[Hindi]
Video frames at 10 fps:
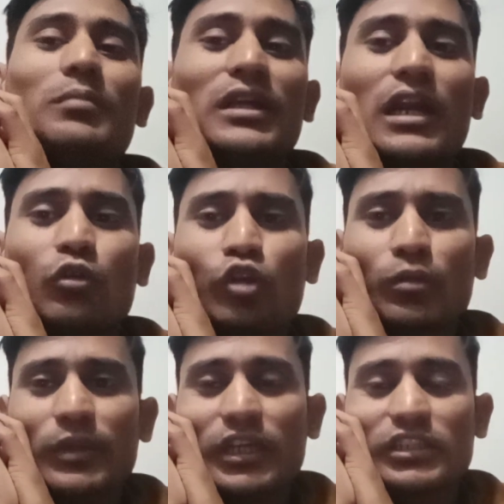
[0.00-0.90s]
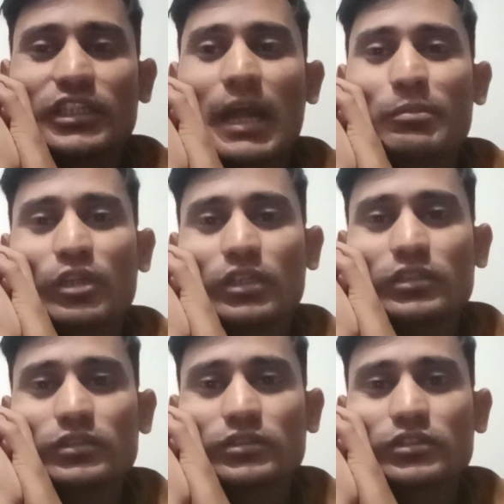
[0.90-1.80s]
मेरा नोटिफिकेशन आप
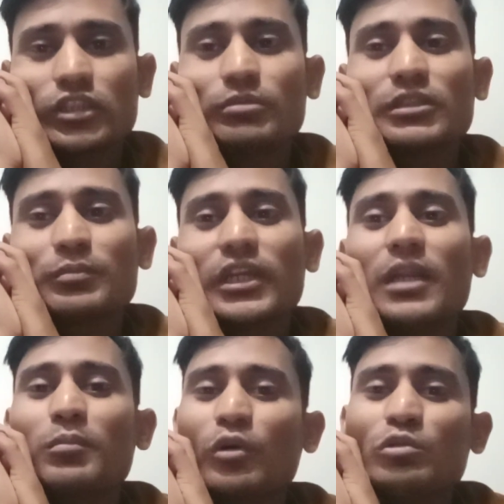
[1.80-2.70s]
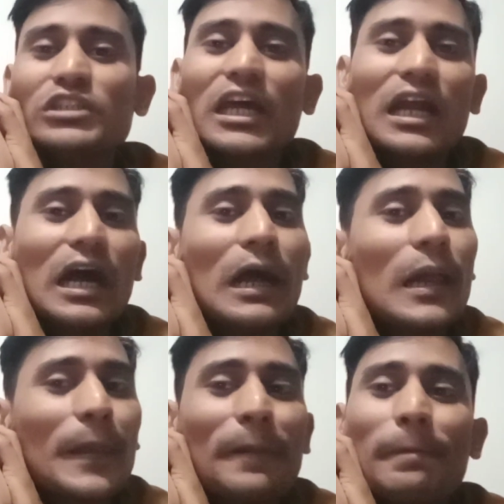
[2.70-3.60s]
तक सबसे पहले पहुंच जाएगा
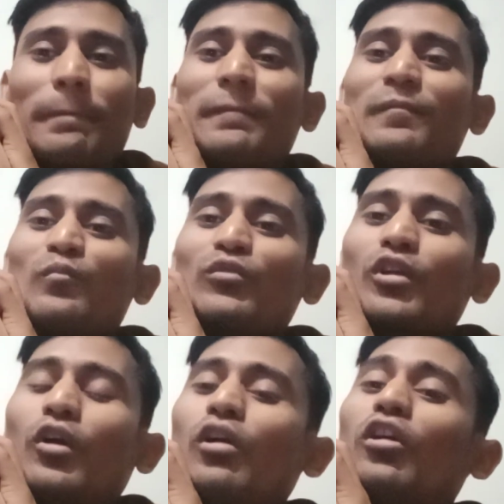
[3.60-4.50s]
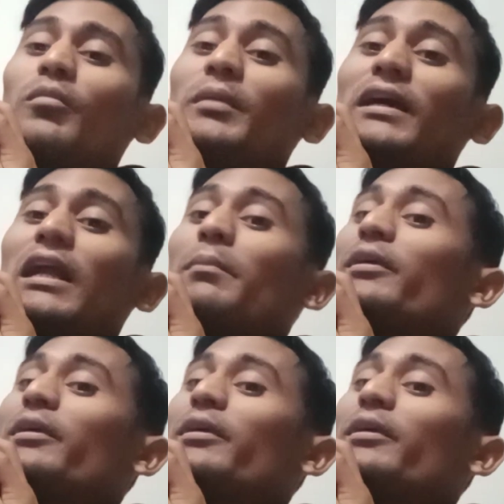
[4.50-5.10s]
और मेरा